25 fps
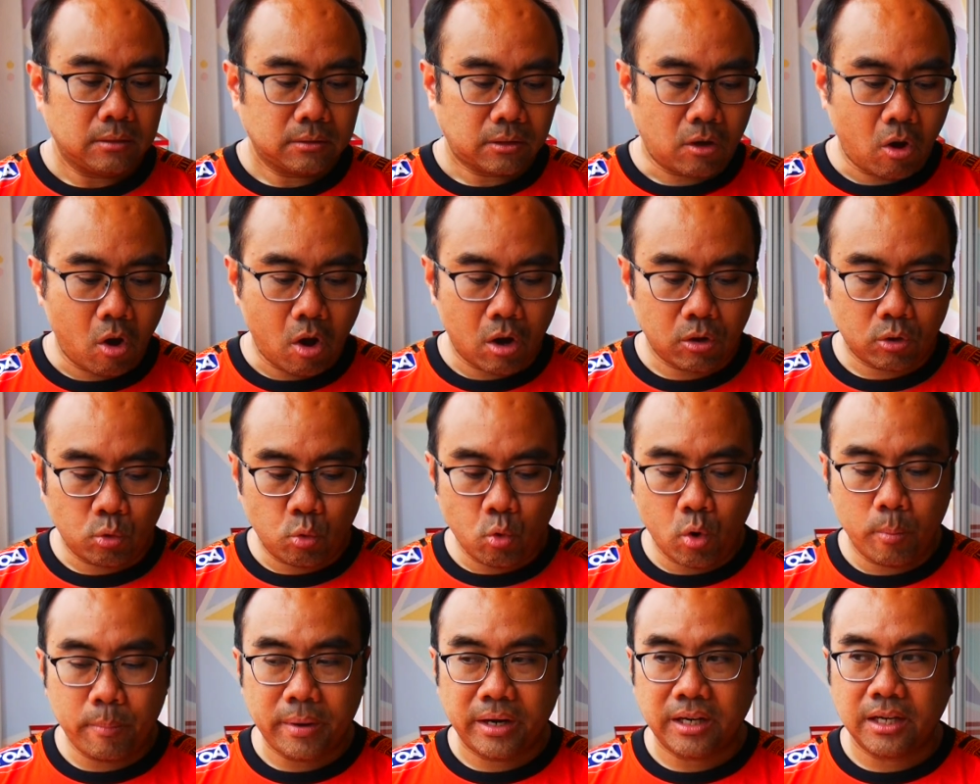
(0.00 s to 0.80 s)
ก็
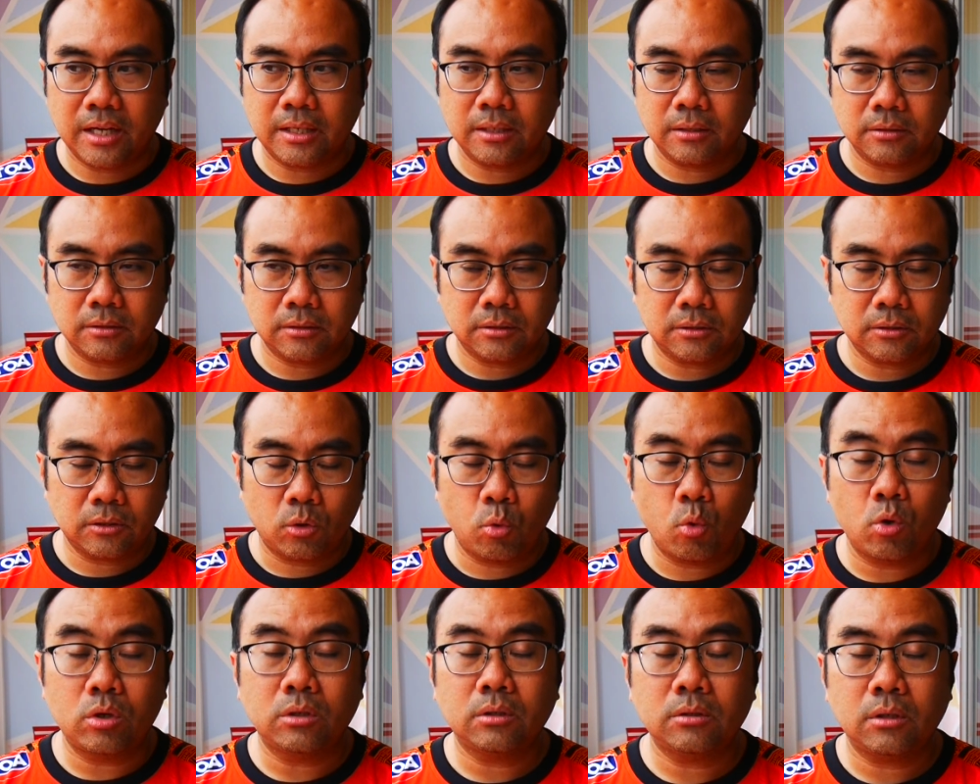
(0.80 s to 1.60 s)
คูณเป็นเงิน
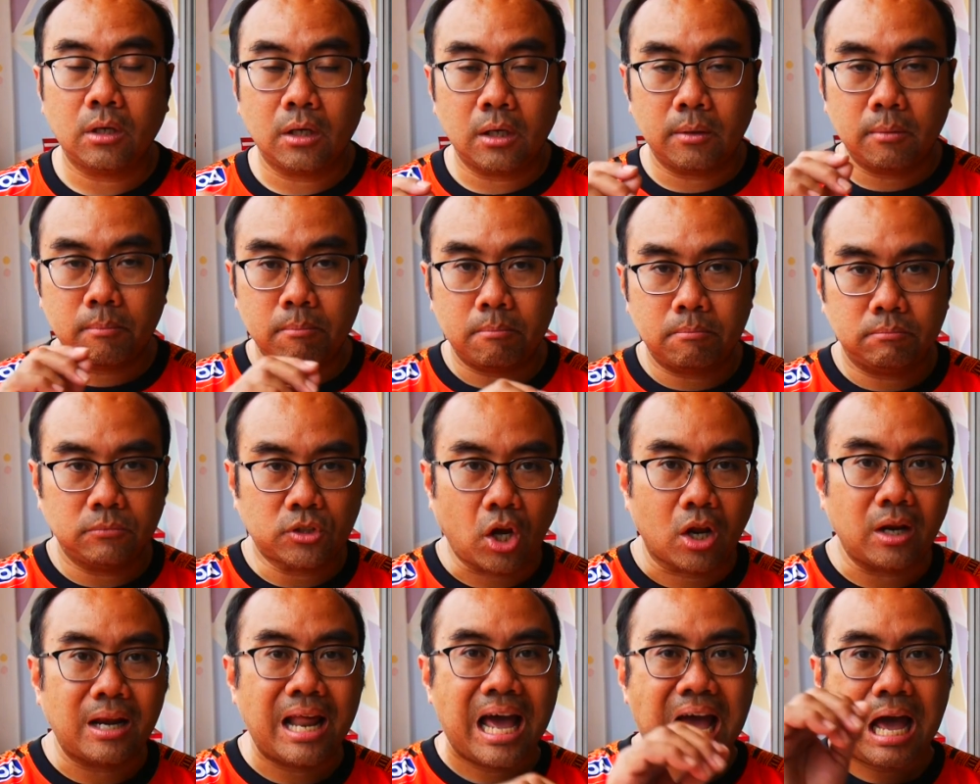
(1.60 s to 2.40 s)
คูณด
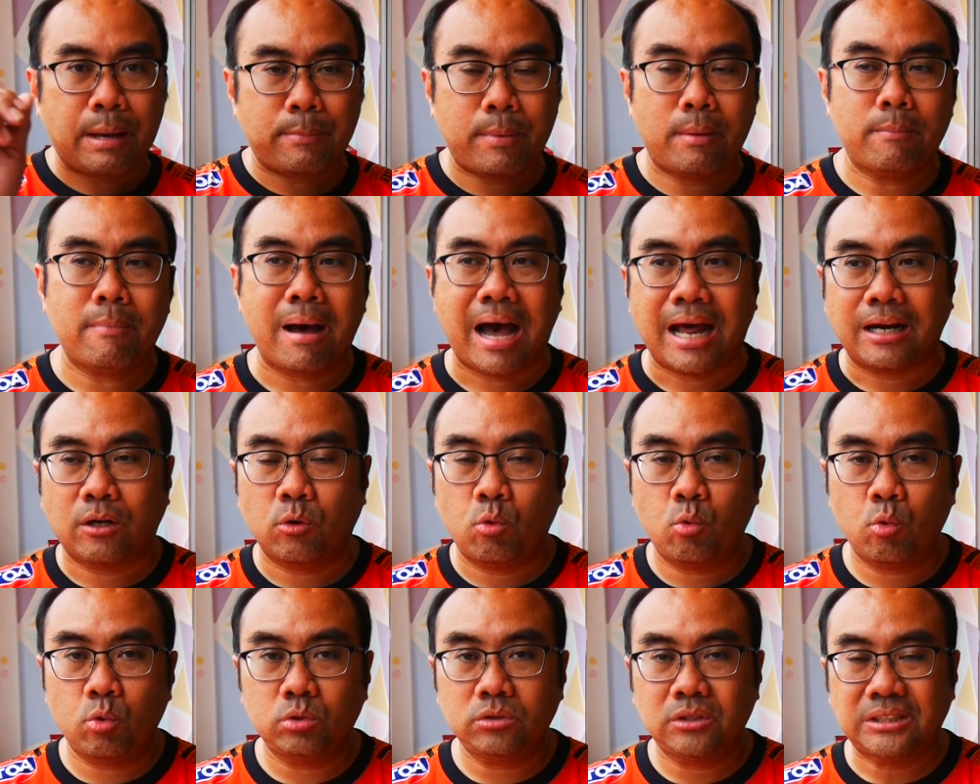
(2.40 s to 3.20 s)
อลลาร์เป็นบาท
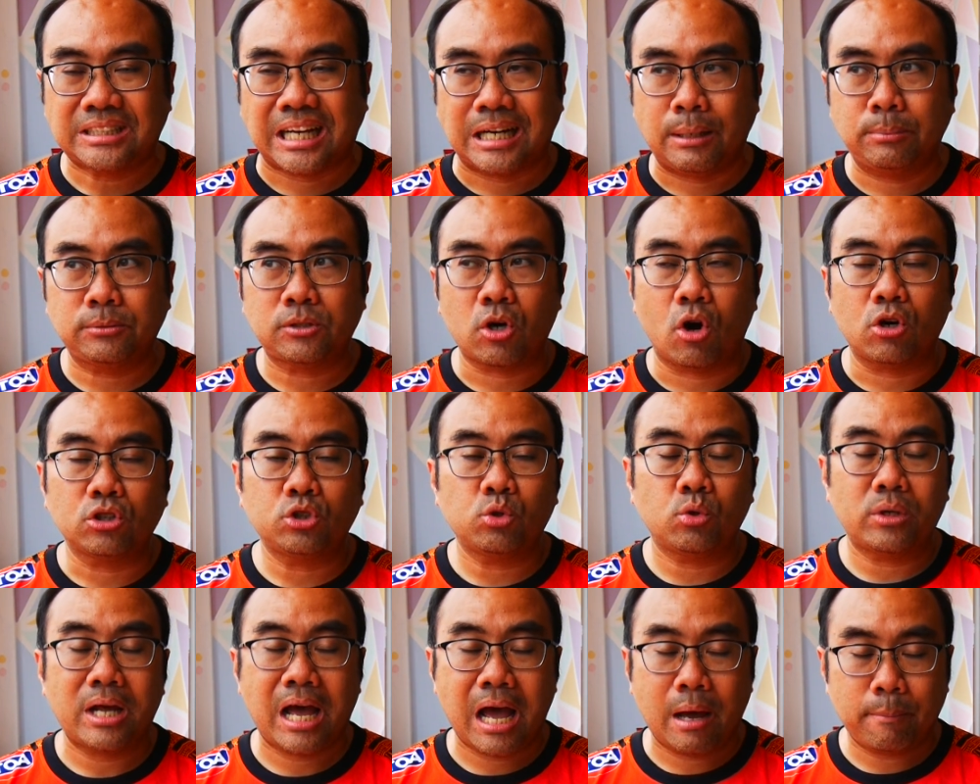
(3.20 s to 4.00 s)
คูณสสสิบอง
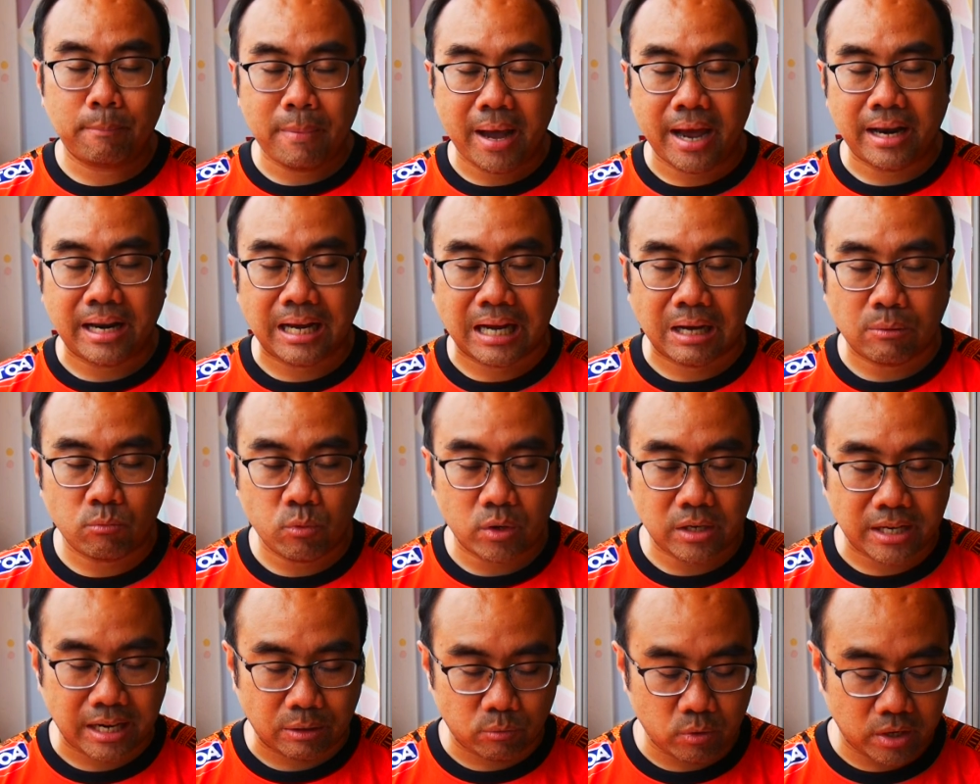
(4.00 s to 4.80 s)
จุดห้าแปดนะครับ
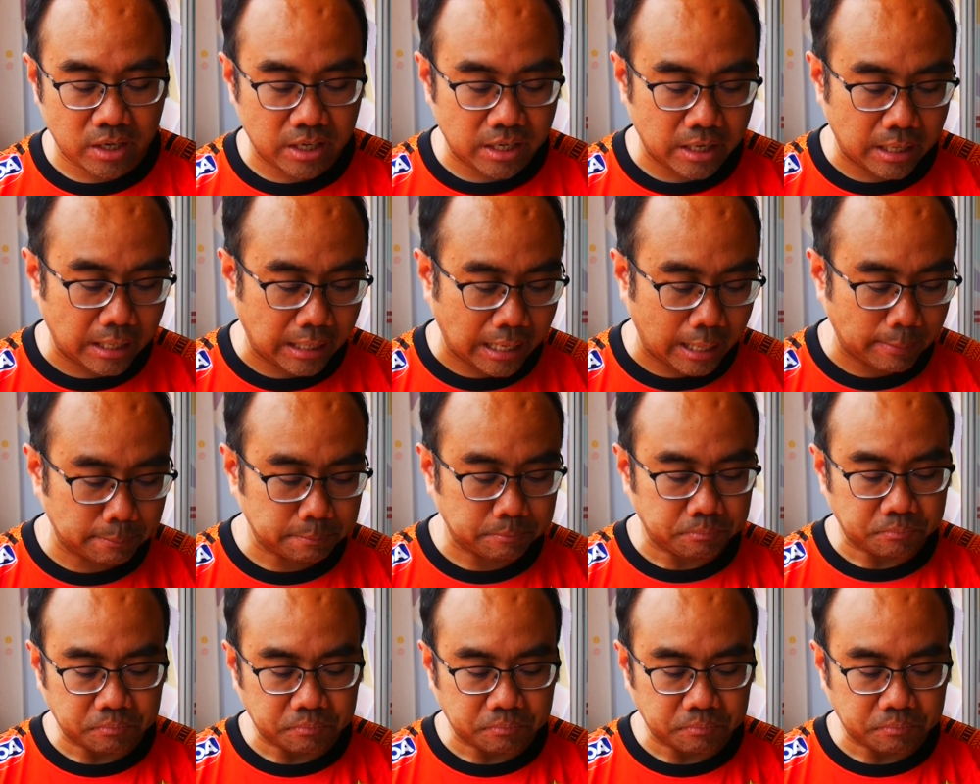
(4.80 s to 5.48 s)
เรทวันนี้นะครับ